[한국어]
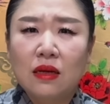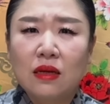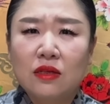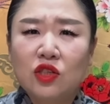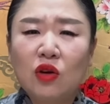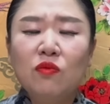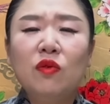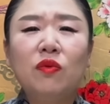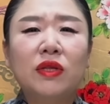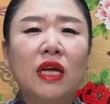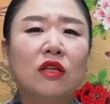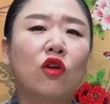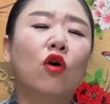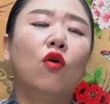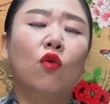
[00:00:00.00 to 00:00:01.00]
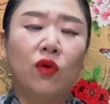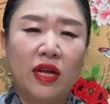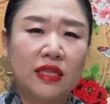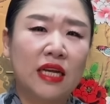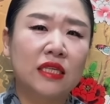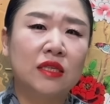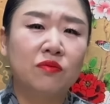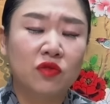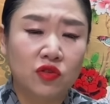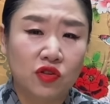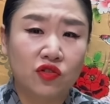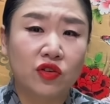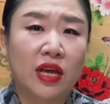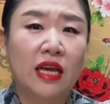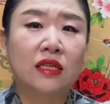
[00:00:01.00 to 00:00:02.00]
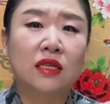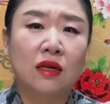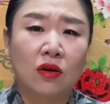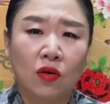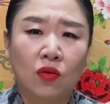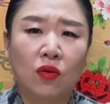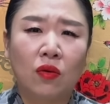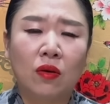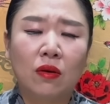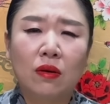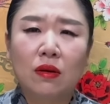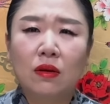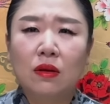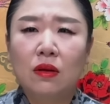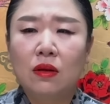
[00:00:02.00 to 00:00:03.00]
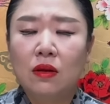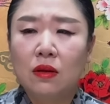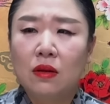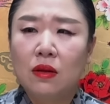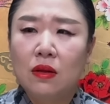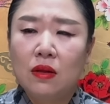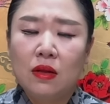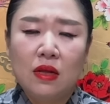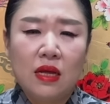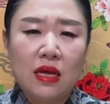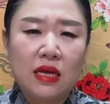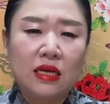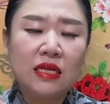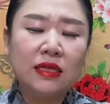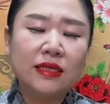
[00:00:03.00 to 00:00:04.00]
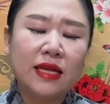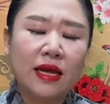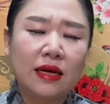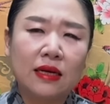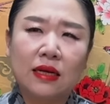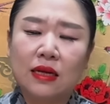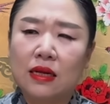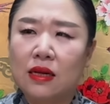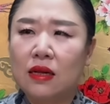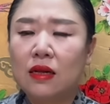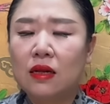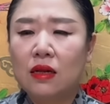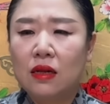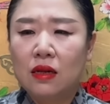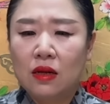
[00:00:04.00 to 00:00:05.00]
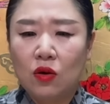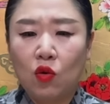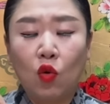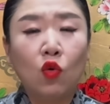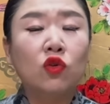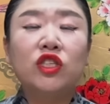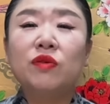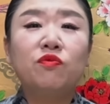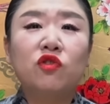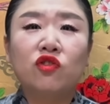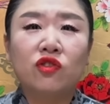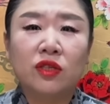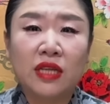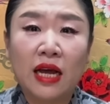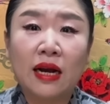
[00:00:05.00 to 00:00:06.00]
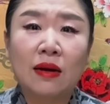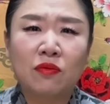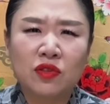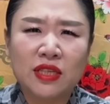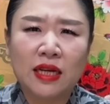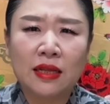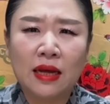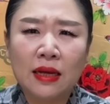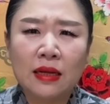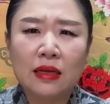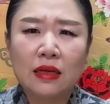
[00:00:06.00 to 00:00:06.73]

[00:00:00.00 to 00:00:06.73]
천문보다더 오래 사신 분들도 계실 거고 인생을 50주를 살아보잖아?